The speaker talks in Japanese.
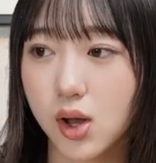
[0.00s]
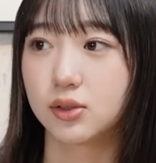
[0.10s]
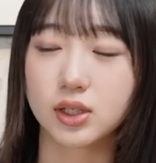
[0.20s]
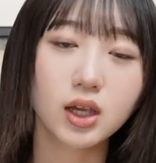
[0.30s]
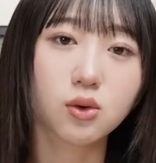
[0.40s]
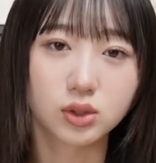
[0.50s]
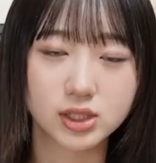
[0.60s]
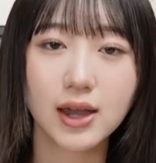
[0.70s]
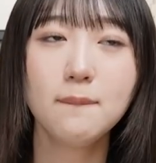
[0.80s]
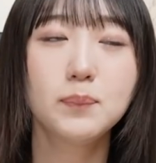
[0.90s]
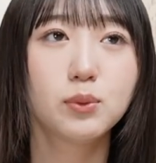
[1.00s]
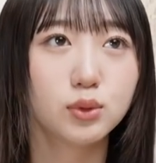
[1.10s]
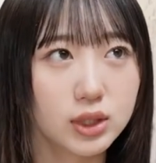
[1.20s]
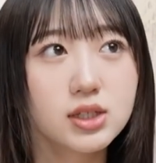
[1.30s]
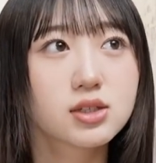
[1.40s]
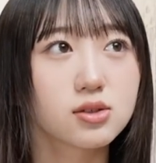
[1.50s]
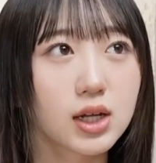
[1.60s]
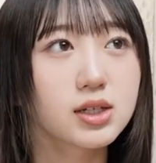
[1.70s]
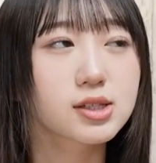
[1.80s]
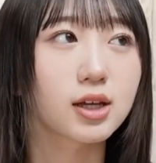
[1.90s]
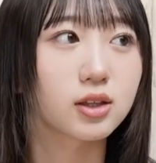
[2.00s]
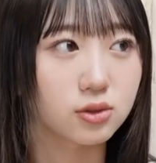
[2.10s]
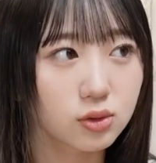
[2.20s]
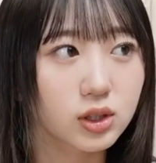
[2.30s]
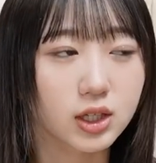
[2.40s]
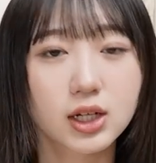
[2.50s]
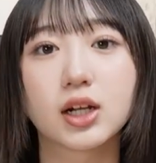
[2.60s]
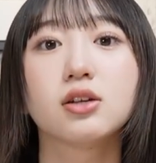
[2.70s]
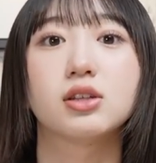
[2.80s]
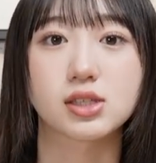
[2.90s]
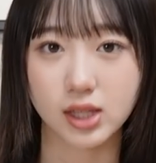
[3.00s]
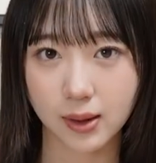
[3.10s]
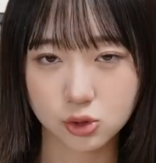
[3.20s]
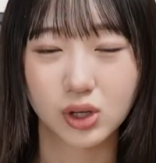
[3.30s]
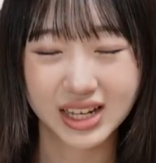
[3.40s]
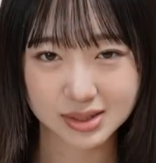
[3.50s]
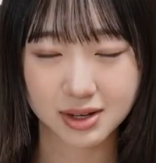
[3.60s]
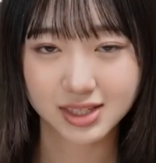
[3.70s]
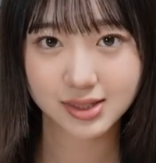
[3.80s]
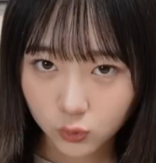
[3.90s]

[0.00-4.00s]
なので結構ね、シャンプー、リンス何使ってるのって聞かれるんですね。紹介します。